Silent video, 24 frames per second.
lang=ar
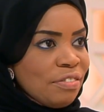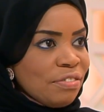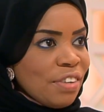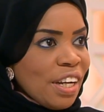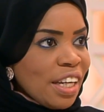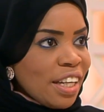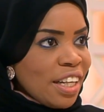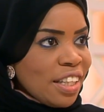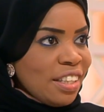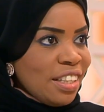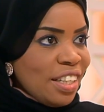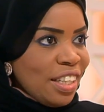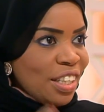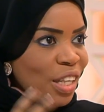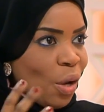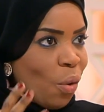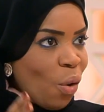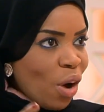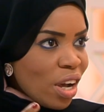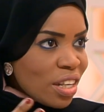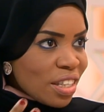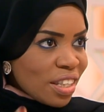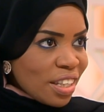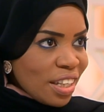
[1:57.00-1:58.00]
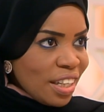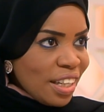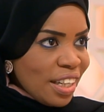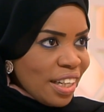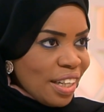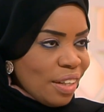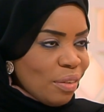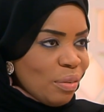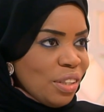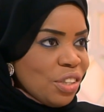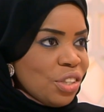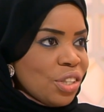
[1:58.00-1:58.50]
فقرة تواصل
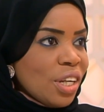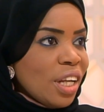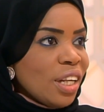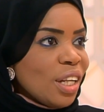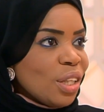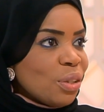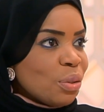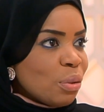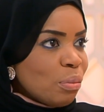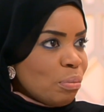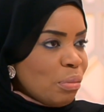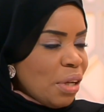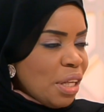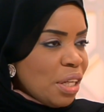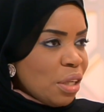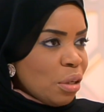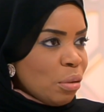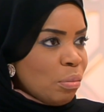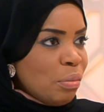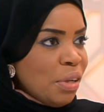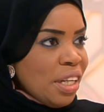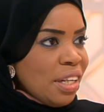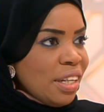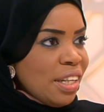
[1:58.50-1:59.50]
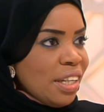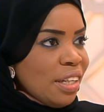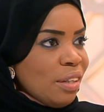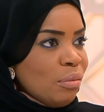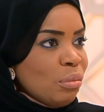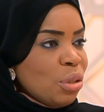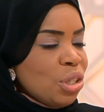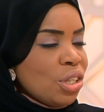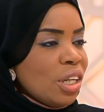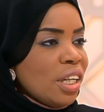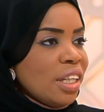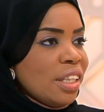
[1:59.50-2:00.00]
آه، إن شاء الله تكون بيننا وبين آه،
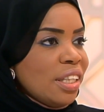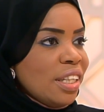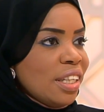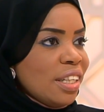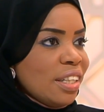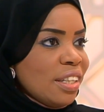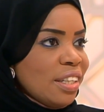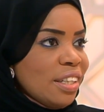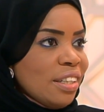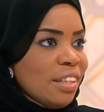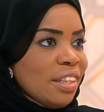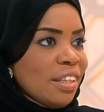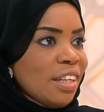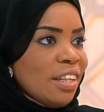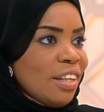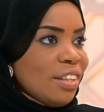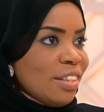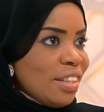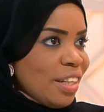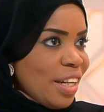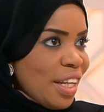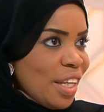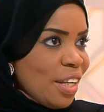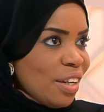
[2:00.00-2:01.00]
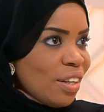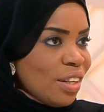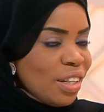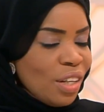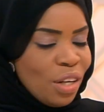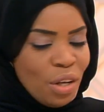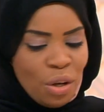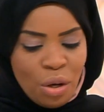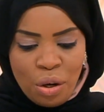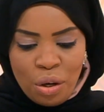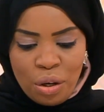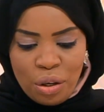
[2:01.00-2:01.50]
مشاهدين قناة الريان
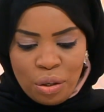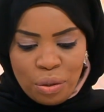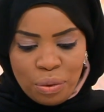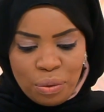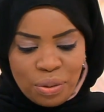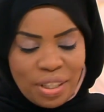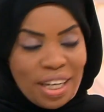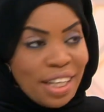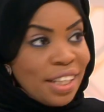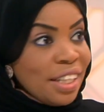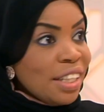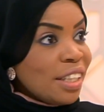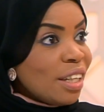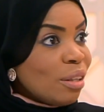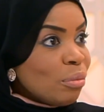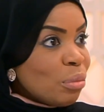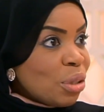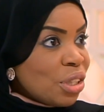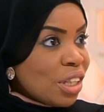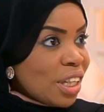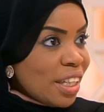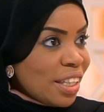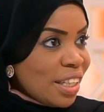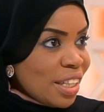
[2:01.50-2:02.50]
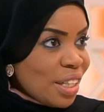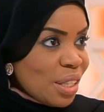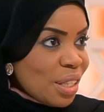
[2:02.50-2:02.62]
وتحديدا مشاهدين